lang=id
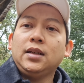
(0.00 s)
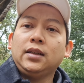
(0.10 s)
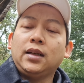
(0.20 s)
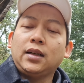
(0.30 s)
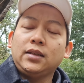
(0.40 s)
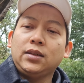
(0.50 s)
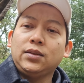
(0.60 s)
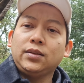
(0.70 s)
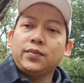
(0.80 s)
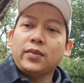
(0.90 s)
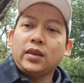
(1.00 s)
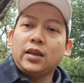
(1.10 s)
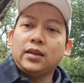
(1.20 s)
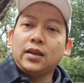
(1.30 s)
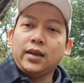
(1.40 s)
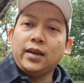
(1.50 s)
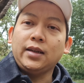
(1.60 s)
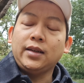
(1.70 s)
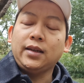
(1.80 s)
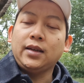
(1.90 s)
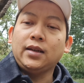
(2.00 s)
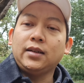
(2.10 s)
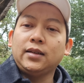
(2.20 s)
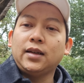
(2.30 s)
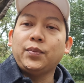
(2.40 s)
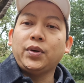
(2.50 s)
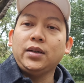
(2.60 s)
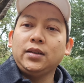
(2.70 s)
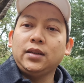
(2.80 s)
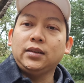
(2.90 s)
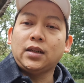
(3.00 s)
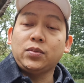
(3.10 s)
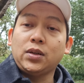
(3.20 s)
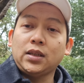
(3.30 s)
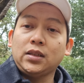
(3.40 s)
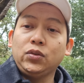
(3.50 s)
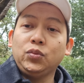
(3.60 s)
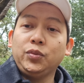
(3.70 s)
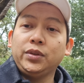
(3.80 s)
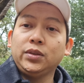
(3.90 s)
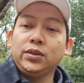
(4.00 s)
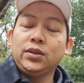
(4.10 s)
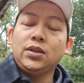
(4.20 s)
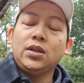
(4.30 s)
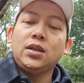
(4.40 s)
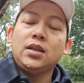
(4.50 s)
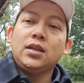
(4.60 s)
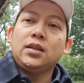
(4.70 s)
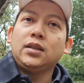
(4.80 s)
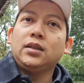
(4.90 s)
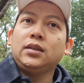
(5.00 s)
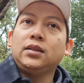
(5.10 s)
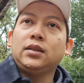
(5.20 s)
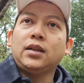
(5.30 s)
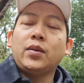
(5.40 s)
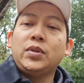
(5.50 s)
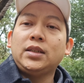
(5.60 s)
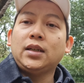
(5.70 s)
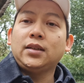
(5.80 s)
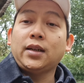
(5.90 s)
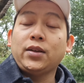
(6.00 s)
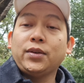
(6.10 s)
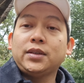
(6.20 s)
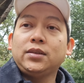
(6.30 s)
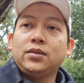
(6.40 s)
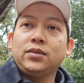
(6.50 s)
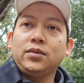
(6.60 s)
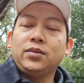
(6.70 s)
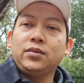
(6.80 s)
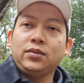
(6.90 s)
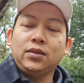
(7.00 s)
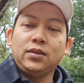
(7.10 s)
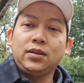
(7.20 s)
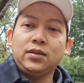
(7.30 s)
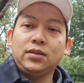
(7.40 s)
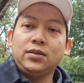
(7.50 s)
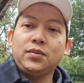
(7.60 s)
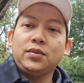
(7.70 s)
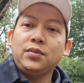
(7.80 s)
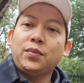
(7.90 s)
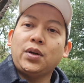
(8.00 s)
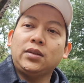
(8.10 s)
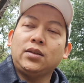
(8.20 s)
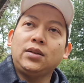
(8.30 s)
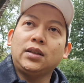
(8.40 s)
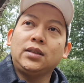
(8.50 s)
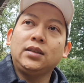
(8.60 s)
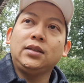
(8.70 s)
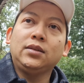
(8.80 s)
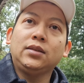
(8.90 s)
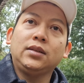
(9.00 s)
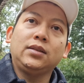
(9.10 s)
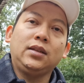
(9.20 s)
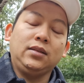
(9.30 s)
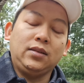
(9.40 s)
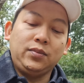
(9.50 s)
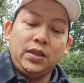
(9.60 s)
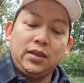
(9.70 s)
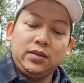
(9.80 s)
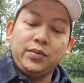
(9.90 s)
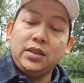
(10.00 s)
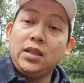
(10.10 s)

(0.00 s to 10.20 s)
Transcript: nah kan kalau kita kayak naik yang apa transportasi umum itu eh, nggak e, bisa request gitu tolong Pak tolong kecilin dong gitu kan tolong bikin lebih